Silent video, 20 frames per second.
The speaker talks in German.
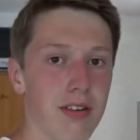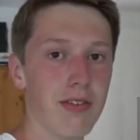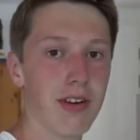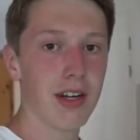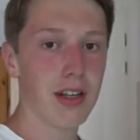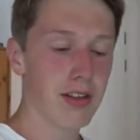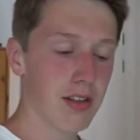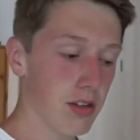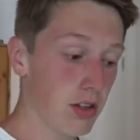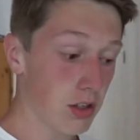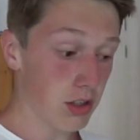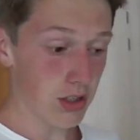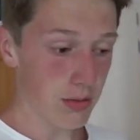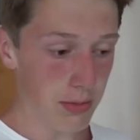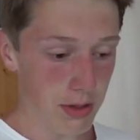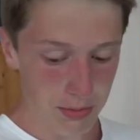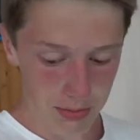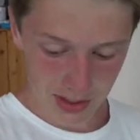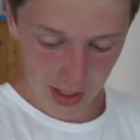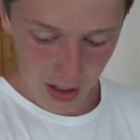ich war jetzt doch schon
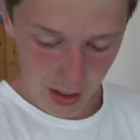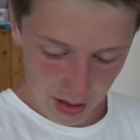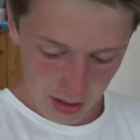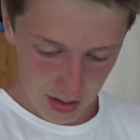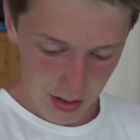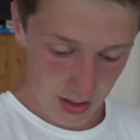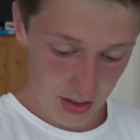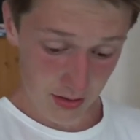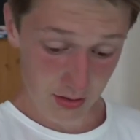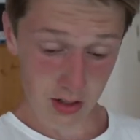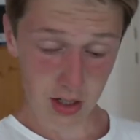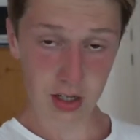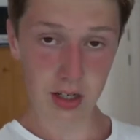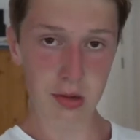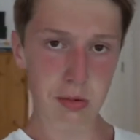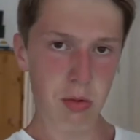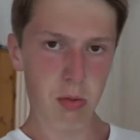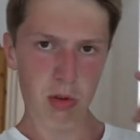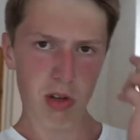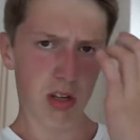beim Tennis, denn
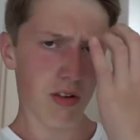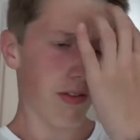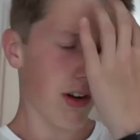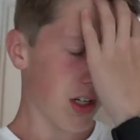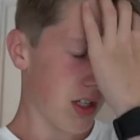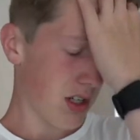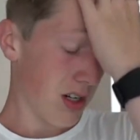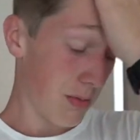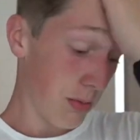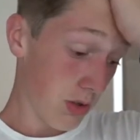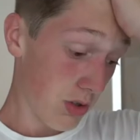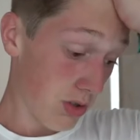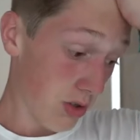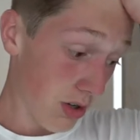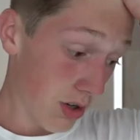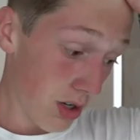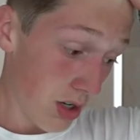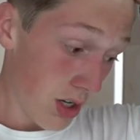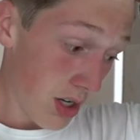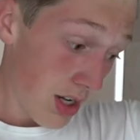nachdem ich mich gewaschen habe und
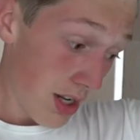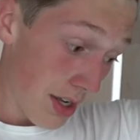so,